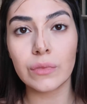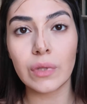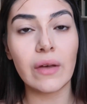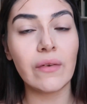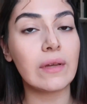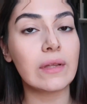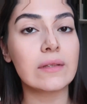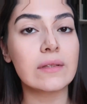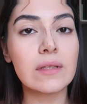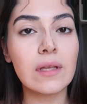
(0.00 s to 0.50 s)

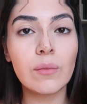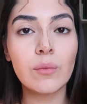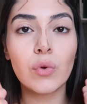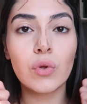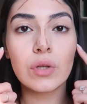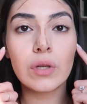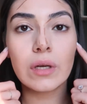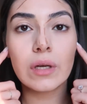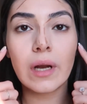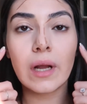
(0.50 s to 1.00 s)
Evet tam
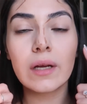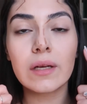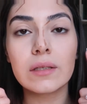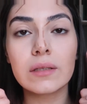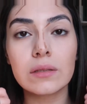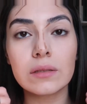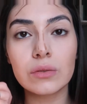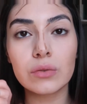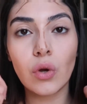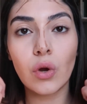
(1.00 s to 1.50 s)
olarak
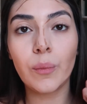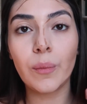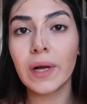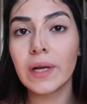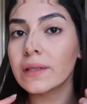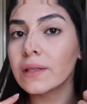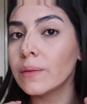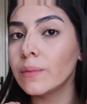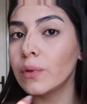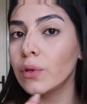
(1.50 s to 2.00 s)

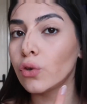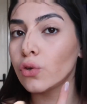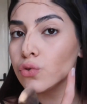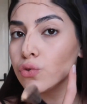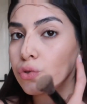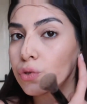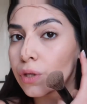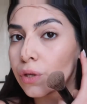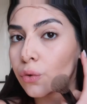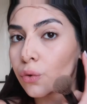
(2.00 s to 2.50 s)
normalde
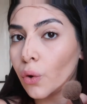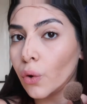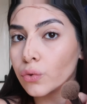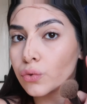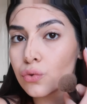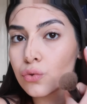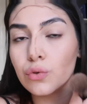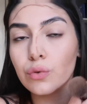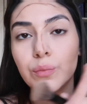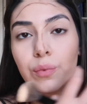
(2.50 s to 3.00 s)
biliyorsunuz
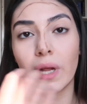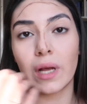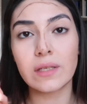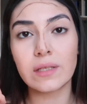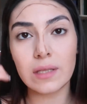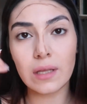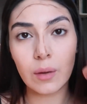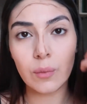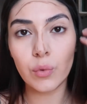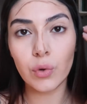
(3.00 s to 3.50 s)
kontür
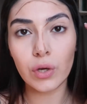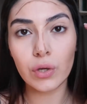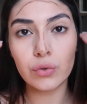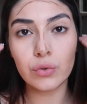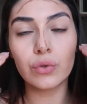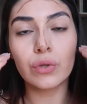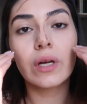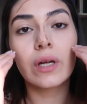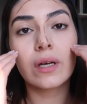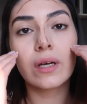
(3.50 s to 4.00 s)
biraz daha böyle
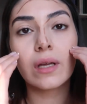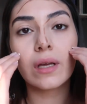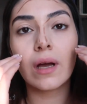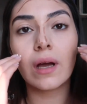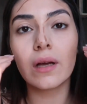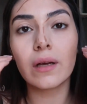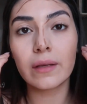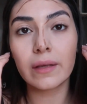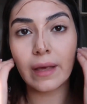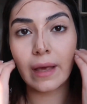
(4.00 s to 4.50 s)

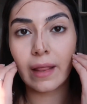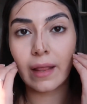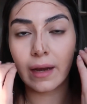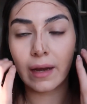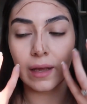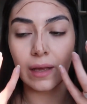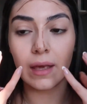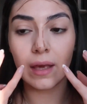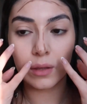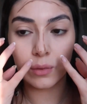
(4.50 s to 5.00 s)
yukarıya
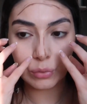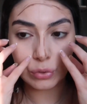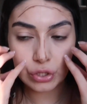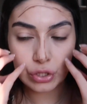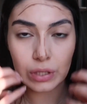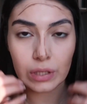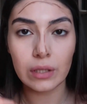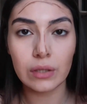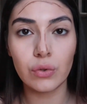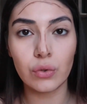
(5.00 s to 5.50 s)
gelerek
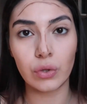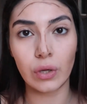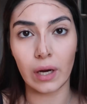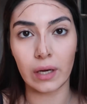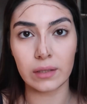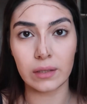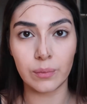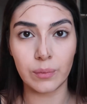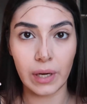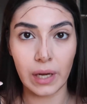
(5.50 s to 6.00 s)
elmacıkları
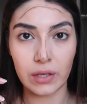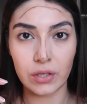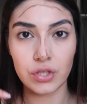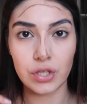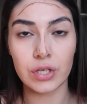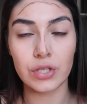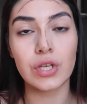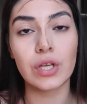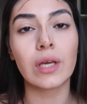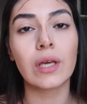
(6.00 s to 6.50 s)
yukarıda
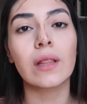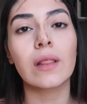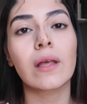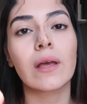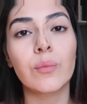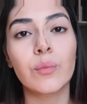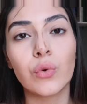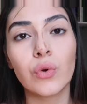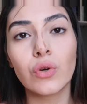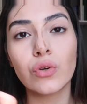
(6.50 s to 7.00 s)
bırakacak şekilde
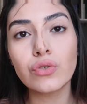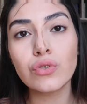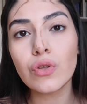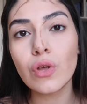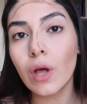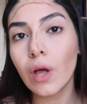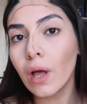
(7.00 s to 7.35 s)
yapıyoruz.